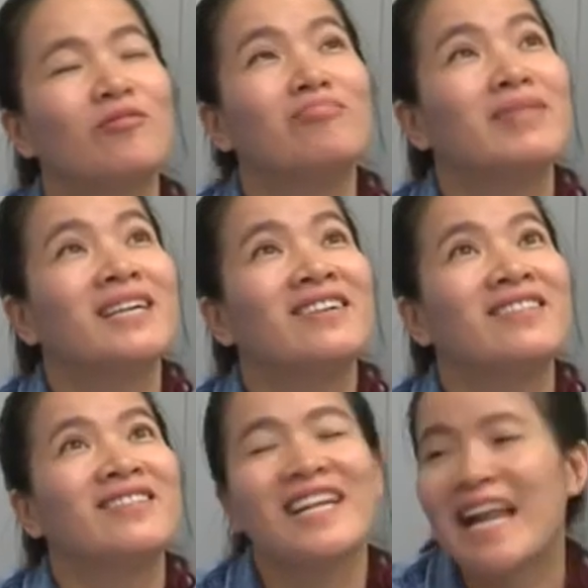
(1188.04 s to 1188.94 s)
cũng
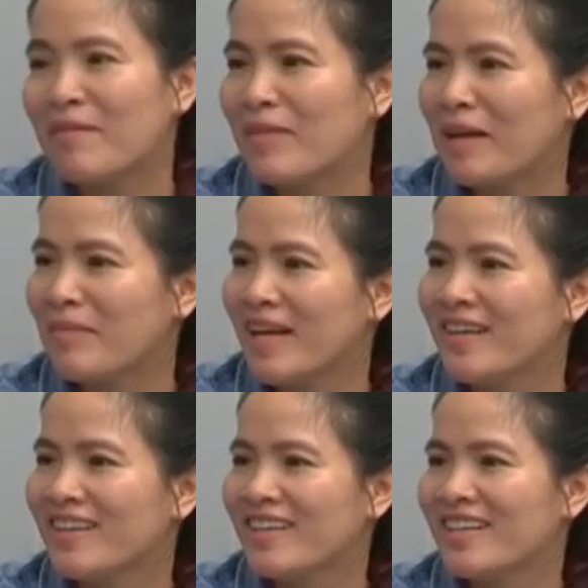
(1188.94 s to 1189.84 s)
mình đi làm ra mà
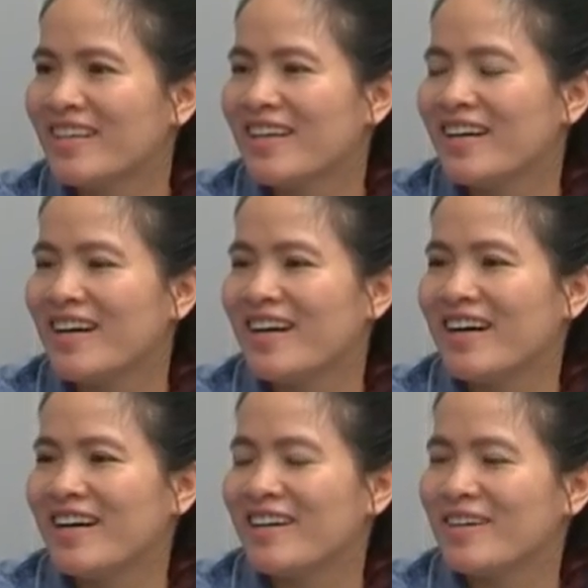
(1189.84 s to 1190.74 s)

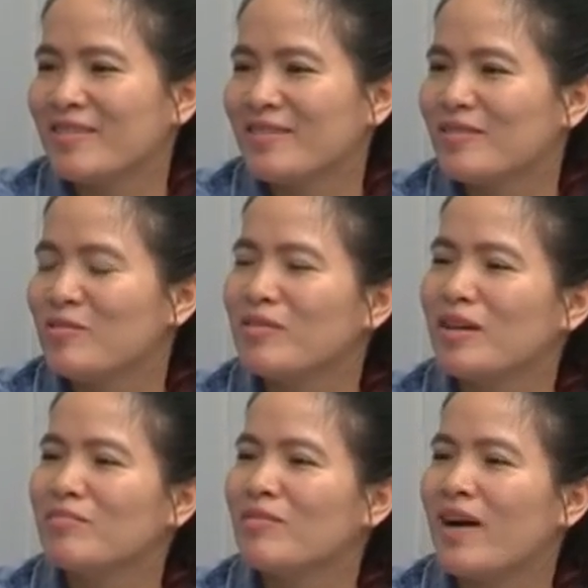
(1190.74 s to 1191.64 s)
à, cũng
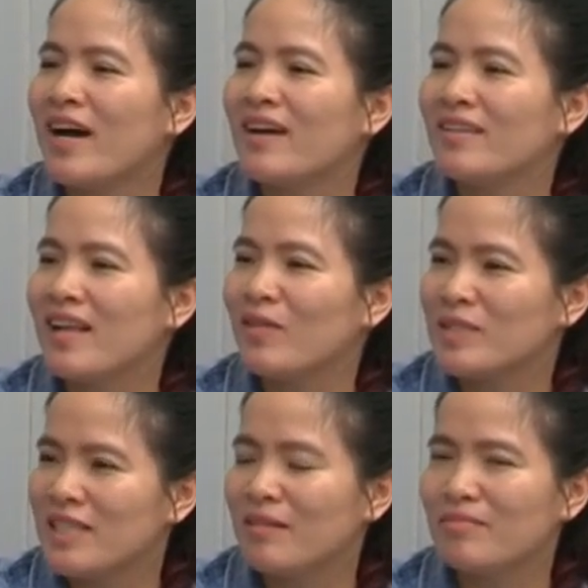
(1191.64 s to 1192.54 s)
không quá là
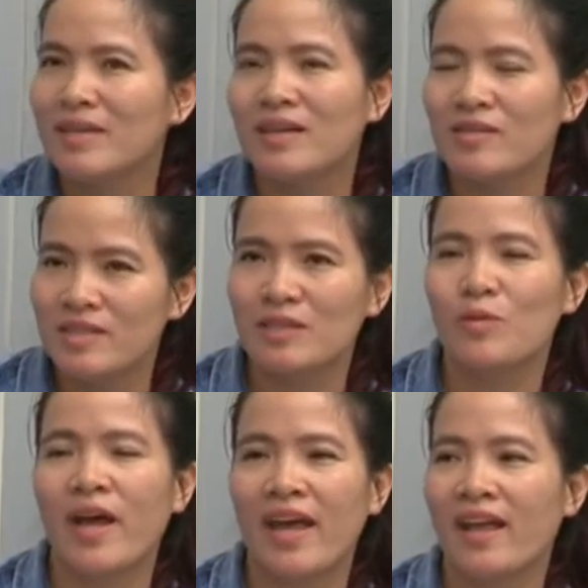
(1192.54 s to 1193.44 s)
quan trọng mình còn sức
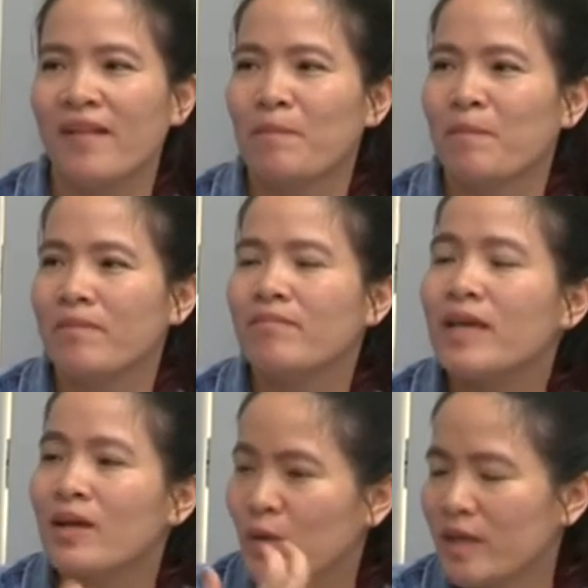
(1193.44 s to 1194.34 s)
khỏe
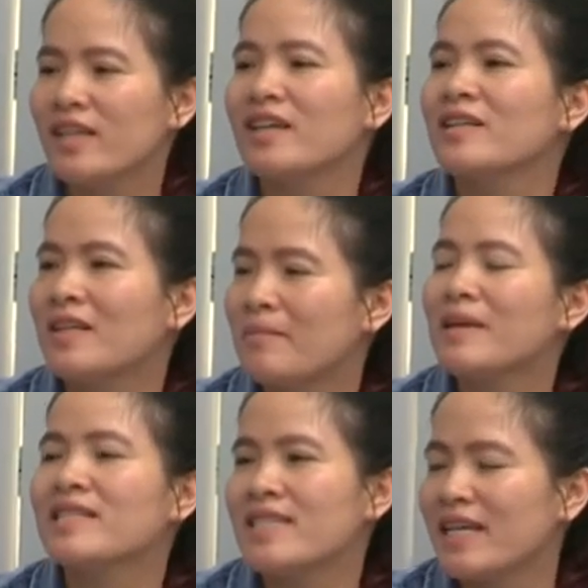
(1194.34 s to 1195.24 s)
mình có kiến thức là
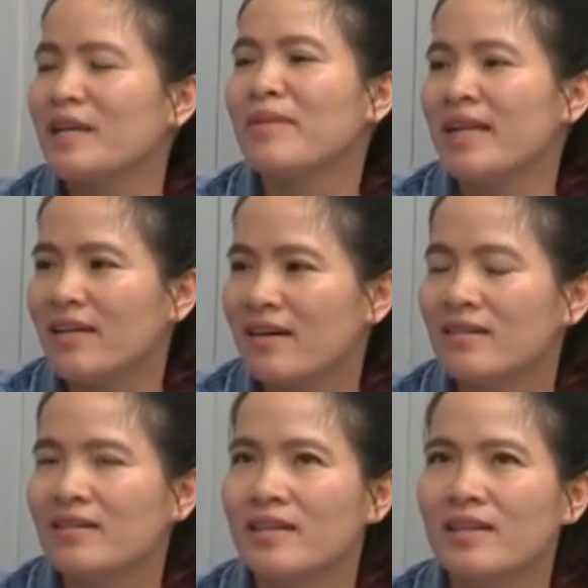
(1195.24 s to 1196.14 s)
mình sẽ kiếm lại được
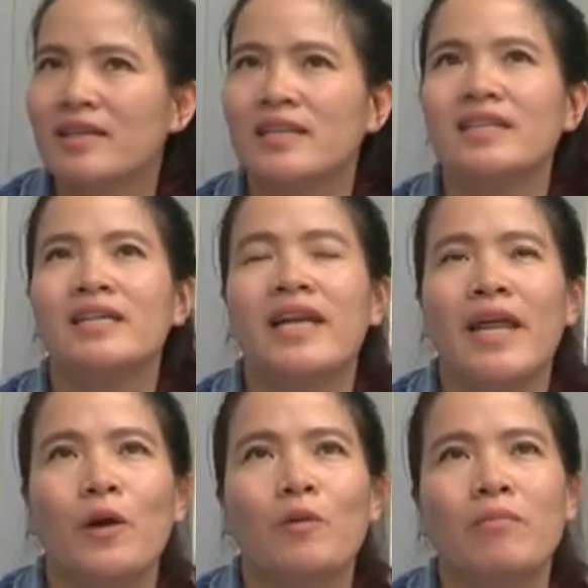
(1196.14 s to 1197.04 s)
nhưng
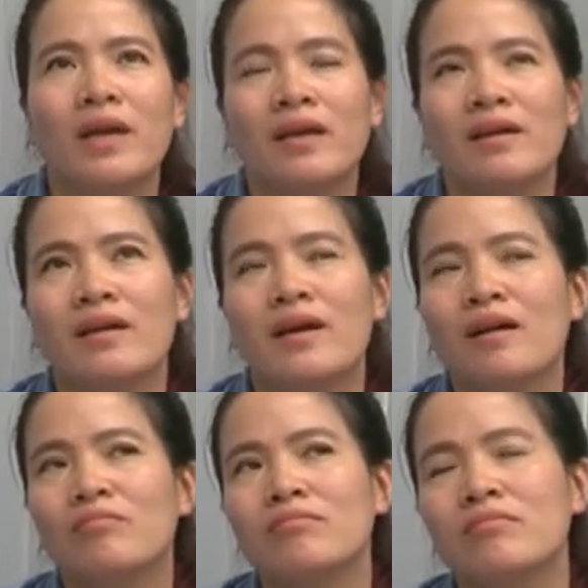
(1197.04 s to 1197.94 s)
nếu mình
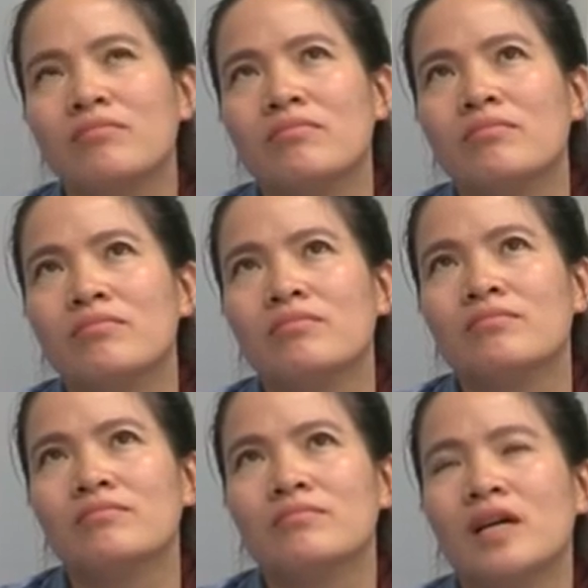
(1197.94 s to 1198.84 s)
không
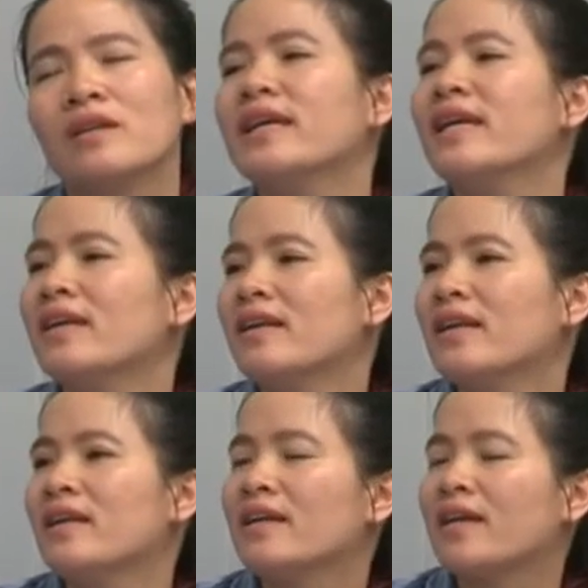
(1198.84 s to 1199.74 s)
thực hiện
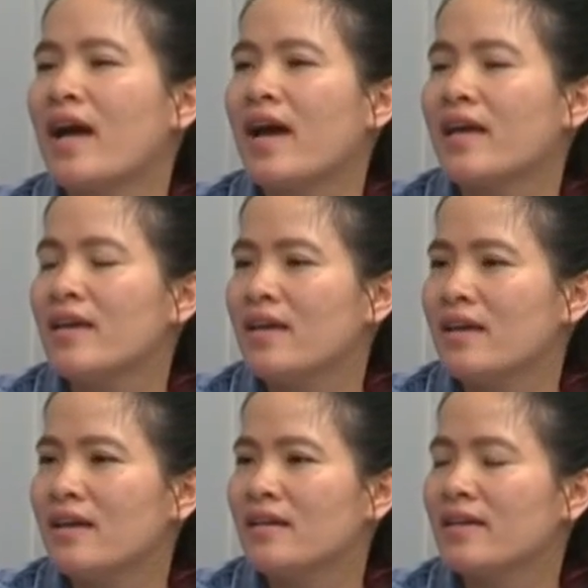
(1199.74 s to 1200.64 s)
cái
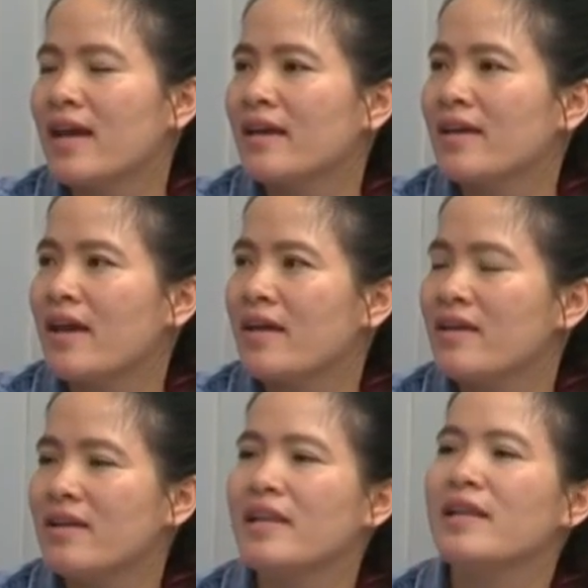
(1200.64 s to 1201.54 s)
cái
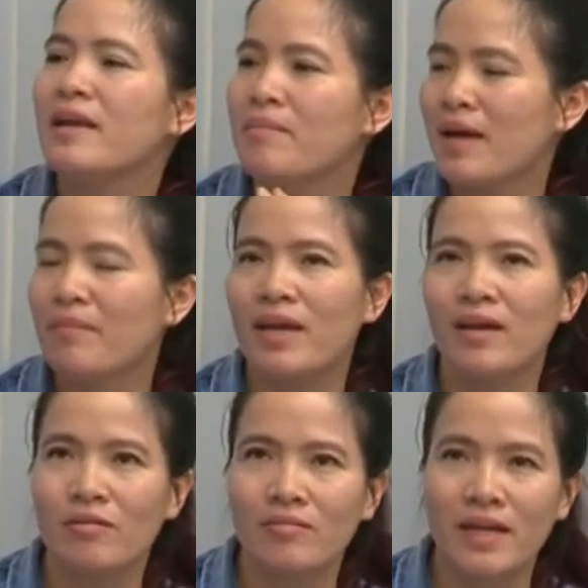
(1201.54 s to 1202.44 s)
cái niềm đam mê
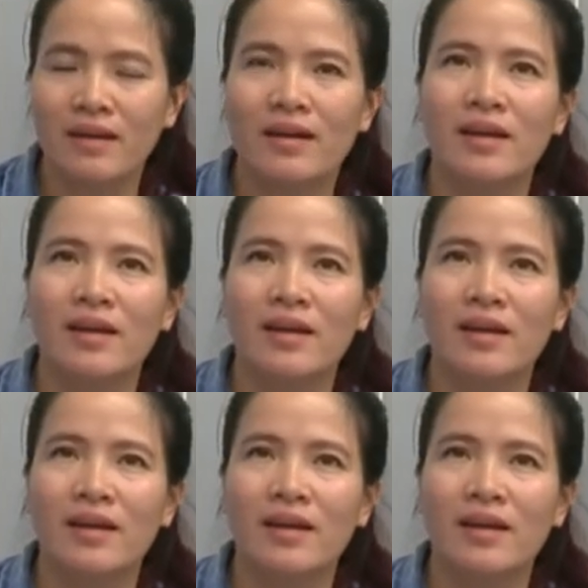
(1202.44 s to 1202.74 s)
của mình